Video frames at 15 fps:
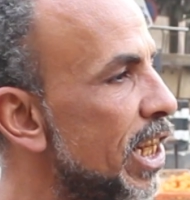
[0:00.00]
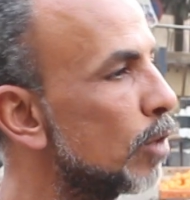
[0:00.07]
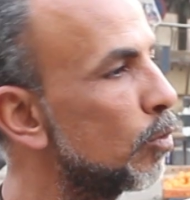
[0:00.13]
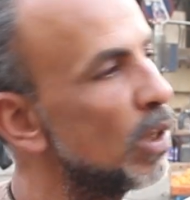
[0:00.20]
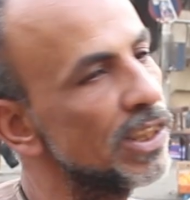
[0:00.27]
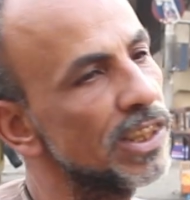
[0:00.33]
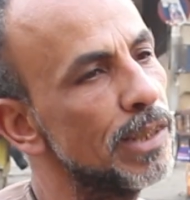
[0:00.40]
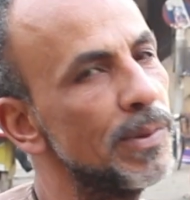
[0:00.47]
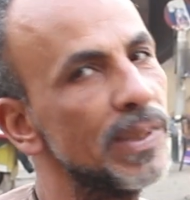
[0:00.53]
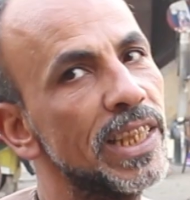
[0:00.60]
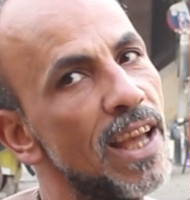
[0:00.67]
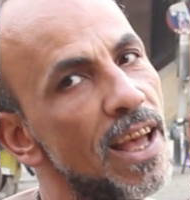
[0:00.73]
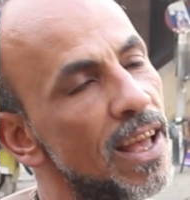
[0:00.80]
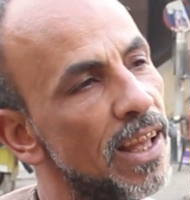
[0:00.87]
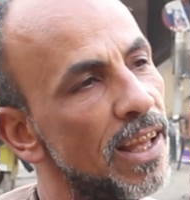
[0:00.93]
هي توصي
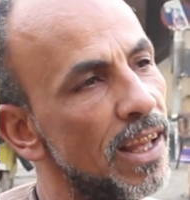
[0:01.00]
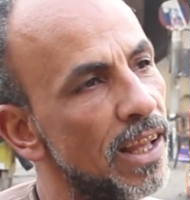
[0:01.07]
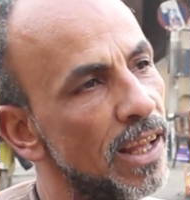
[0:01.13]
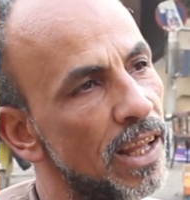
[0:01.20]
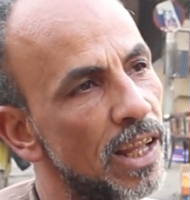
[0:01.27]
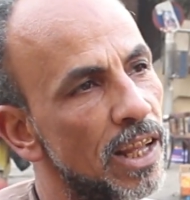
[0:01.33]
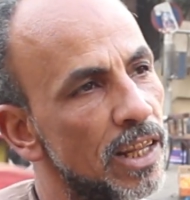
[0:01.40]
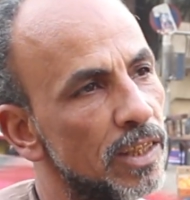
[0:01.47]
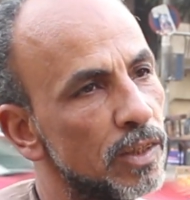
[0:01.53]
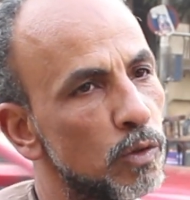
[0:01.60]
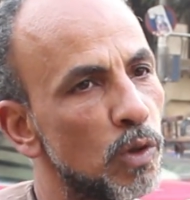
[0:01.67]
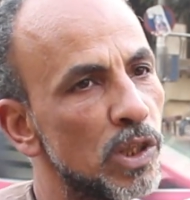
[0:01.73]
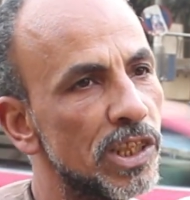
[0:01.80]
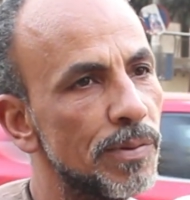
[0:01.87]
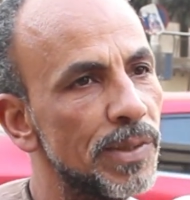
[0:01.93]
بنتها
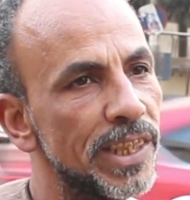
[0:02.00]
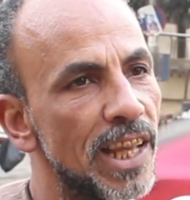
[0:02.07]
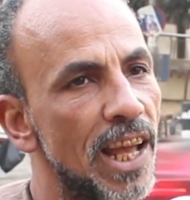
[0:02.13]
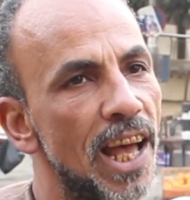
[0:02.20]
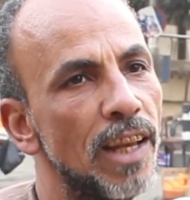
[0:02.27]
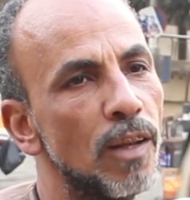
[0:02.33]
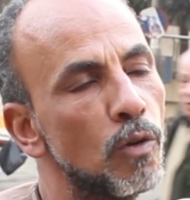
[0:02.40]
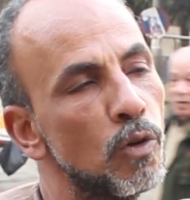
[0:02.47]
توصي بنتها على